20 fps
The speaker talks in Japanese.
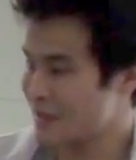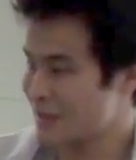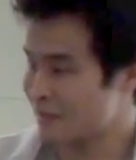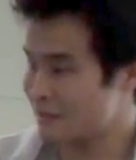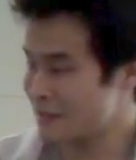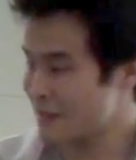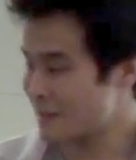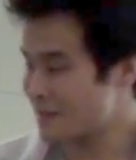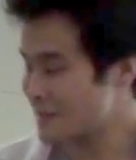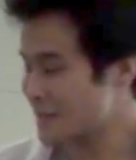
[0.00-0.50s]

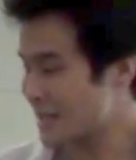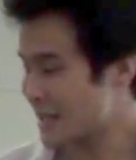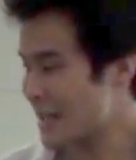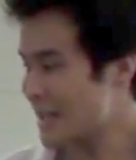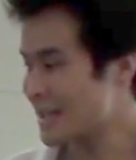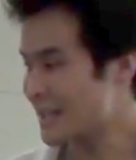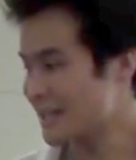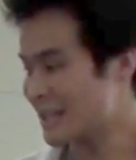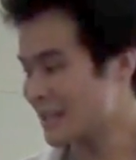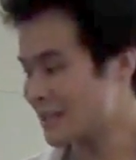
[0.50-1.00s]
F, 値が
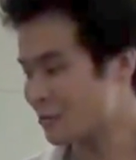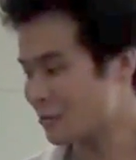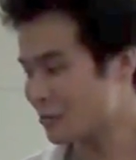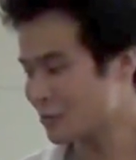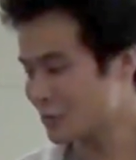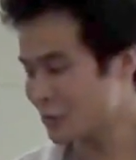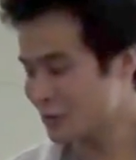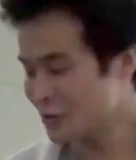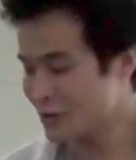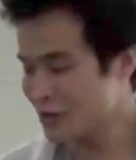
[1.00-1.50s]

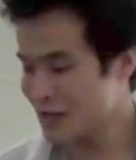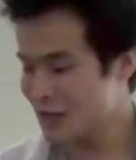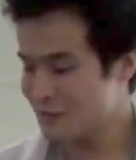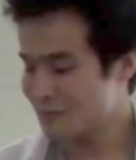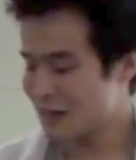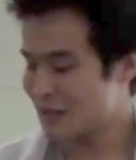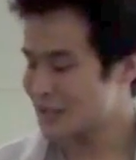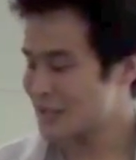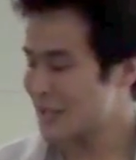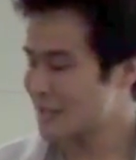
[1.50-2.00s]
0.75の、
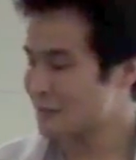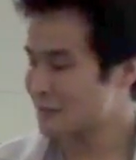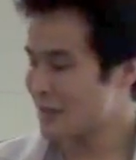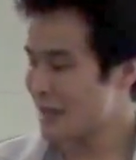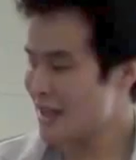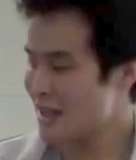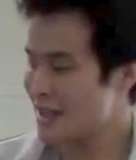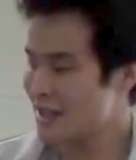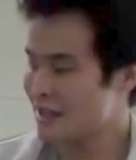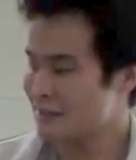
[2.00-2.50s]
まあ、精度
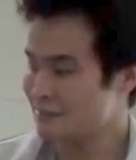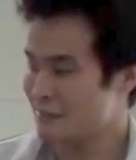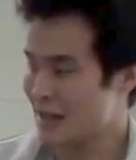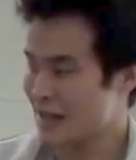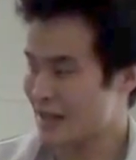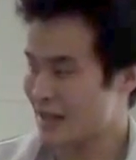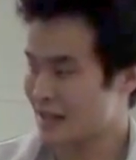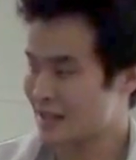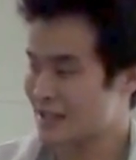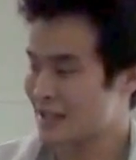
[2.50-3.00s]
で、
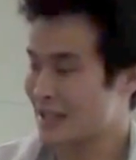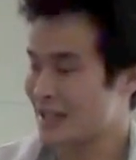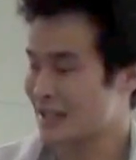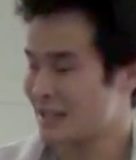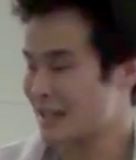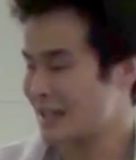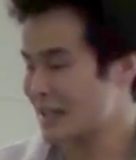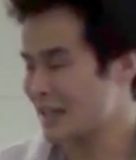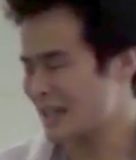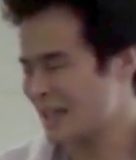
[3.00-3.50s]
まあ
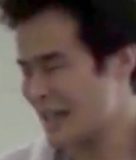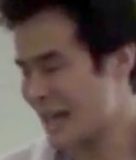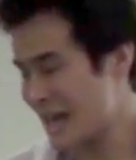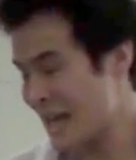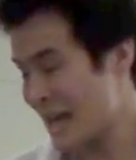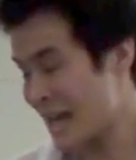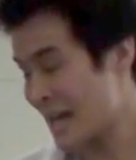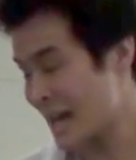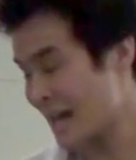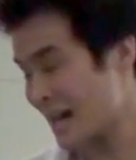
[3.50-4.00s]

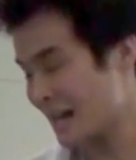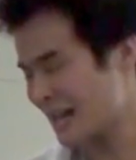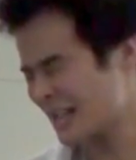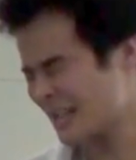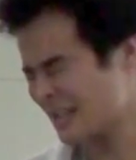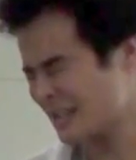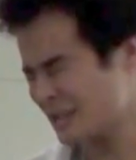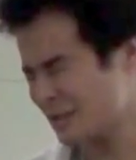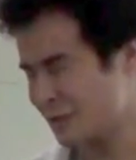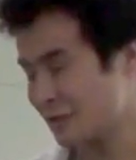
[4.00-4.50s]

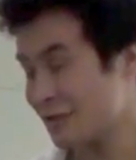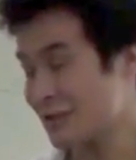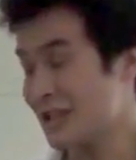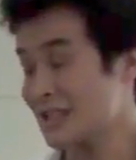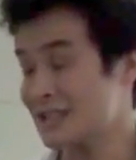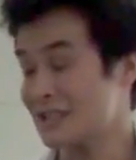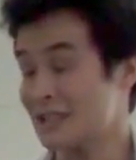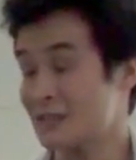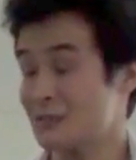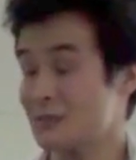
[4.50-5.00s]
えー、4
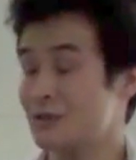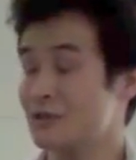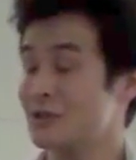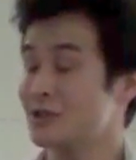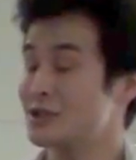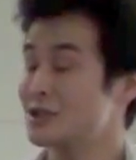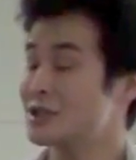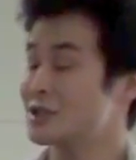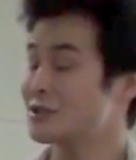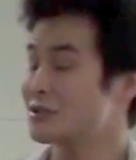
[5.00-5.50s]
クラスに分
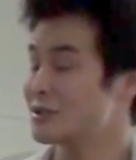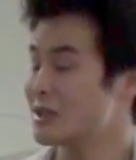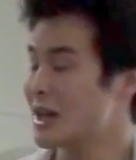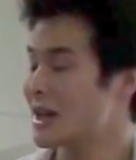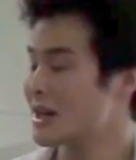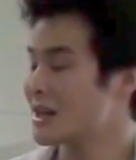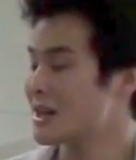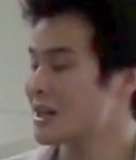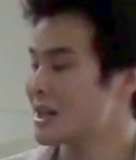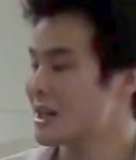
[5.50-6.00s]
類するよう
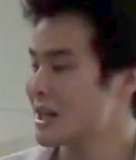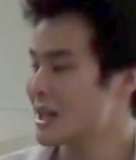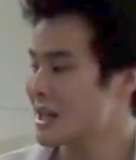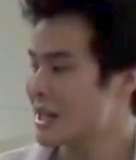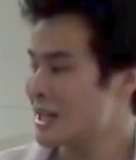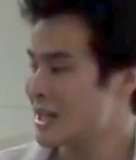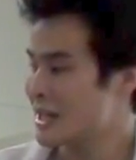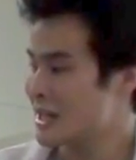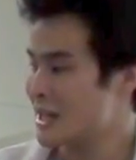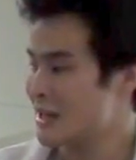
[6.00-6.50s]
な
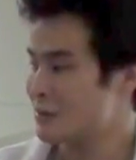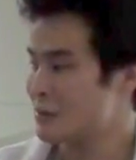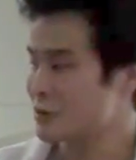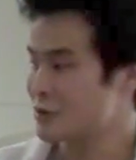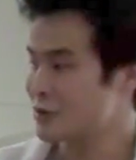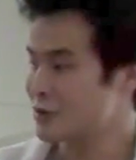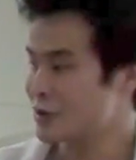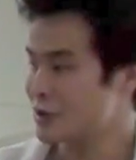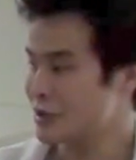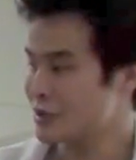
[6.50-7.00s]

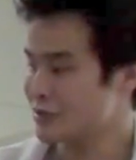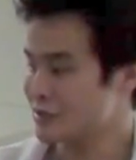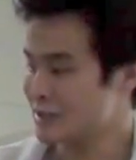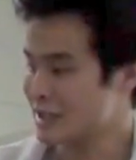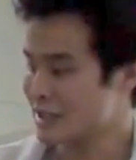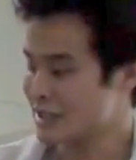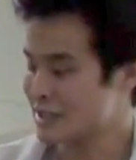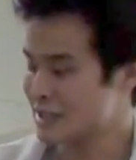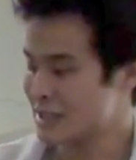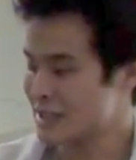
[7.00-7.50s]
分類器を
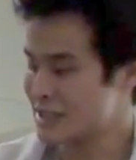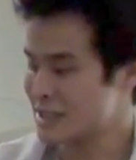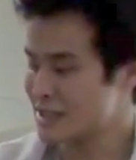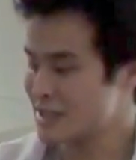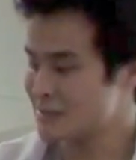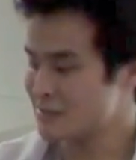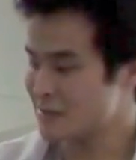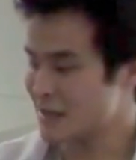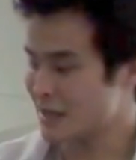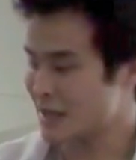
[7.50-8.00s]
作成
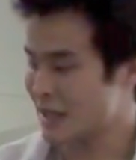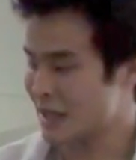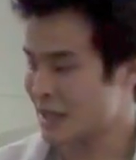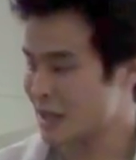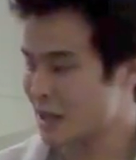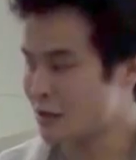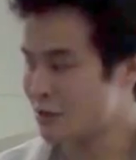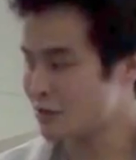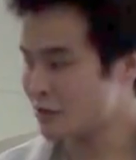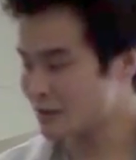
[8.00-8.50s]
し、まあ、
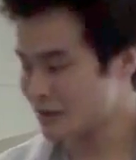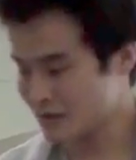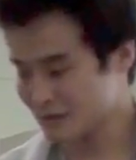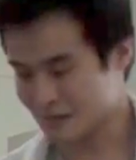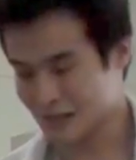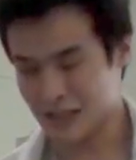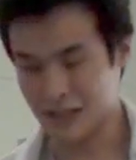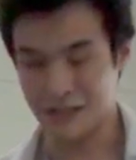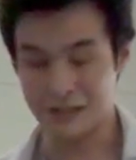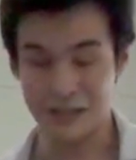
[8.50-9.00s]
結果を、
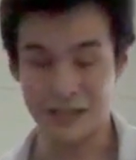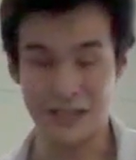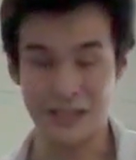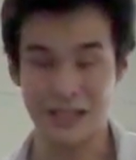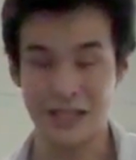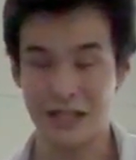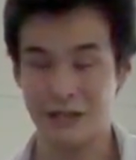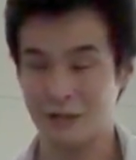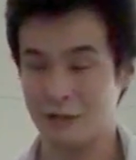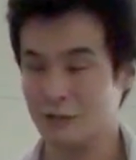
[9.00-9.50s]
まあ、確認
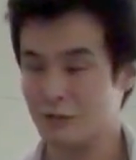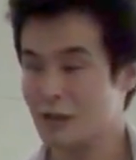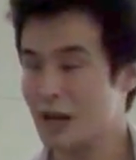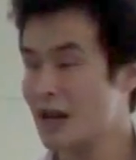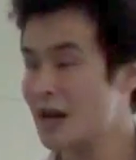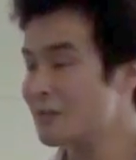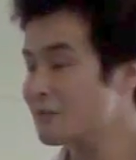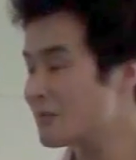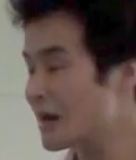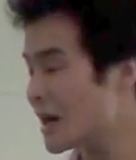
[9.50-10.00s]
したというの
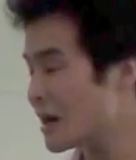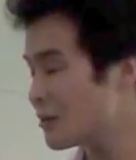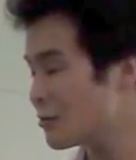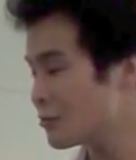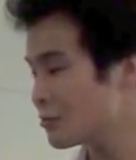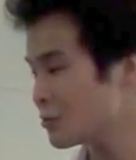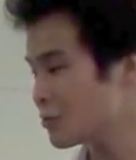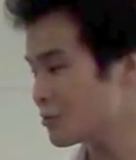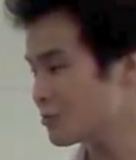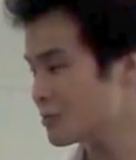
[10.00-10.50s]
が、まあ、
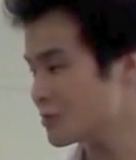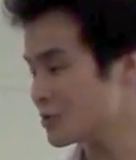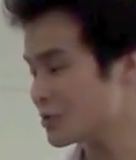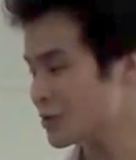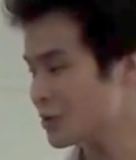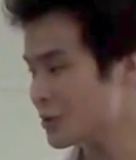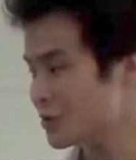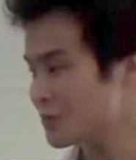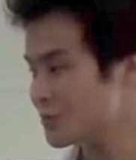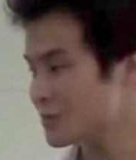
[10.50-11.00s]
本論
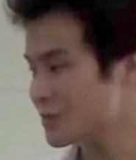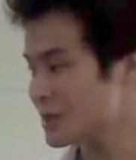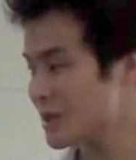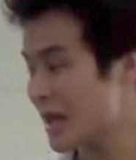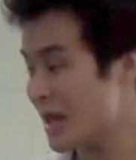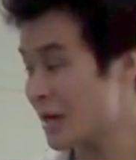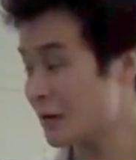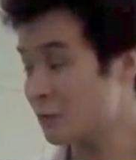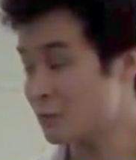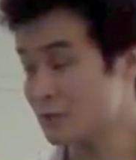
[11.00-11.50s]
文の
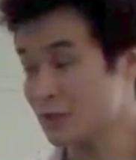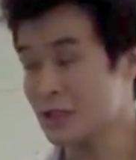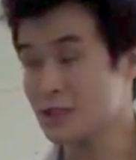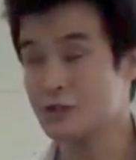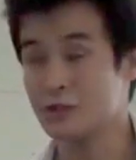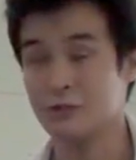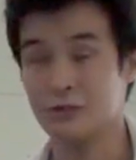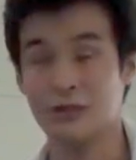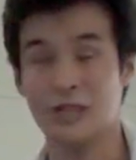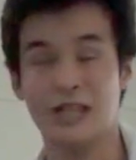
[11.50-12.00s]
え主な
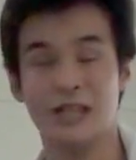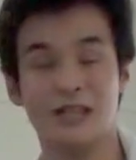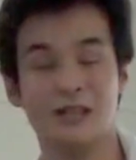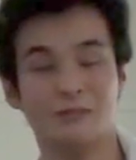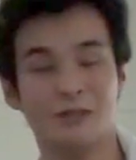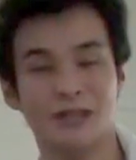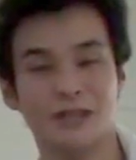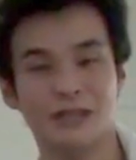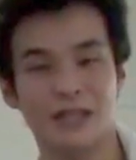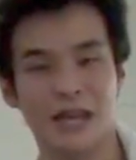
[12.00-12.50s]
主張となって
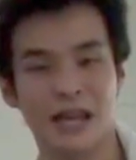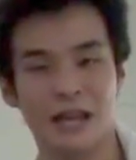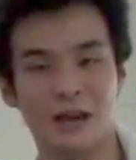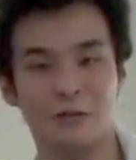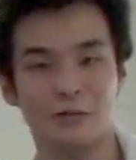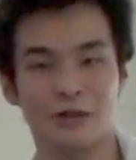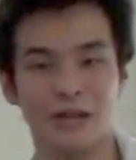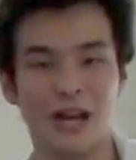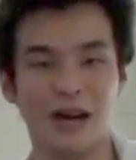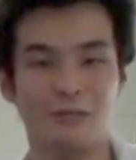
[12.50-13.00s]
います。
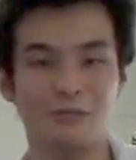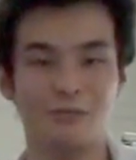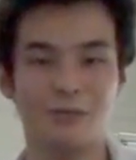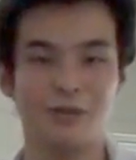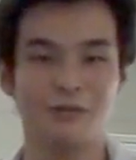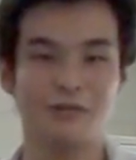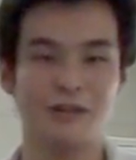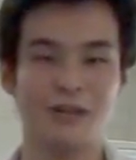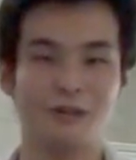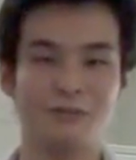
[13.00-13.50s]
えこれで発
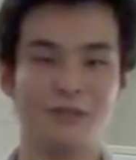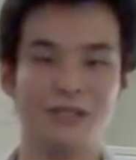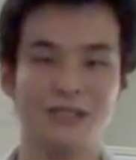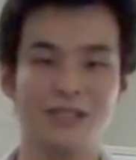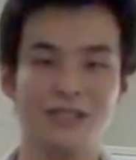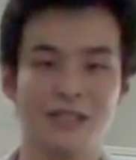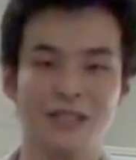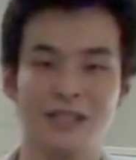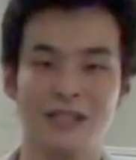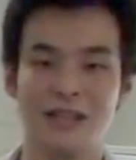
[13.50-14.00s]
表を終わりま
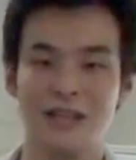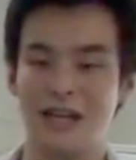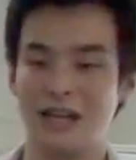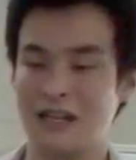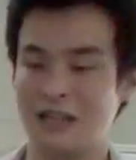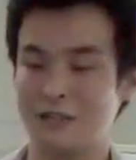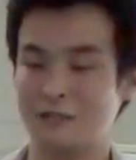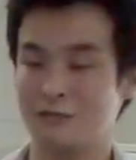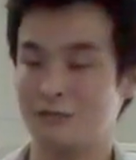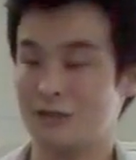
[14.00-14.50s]
す。
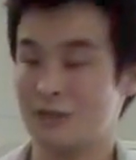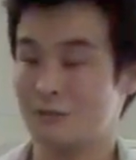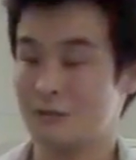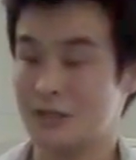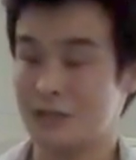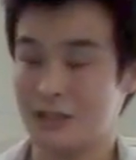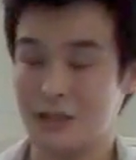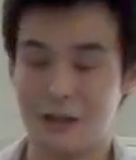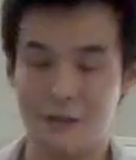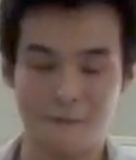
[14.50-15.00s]
ありがとうござい
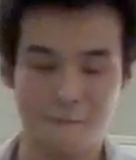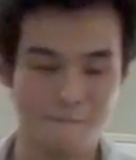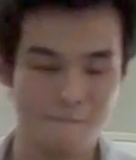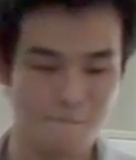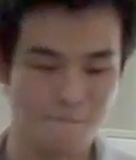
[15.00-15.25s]
ました。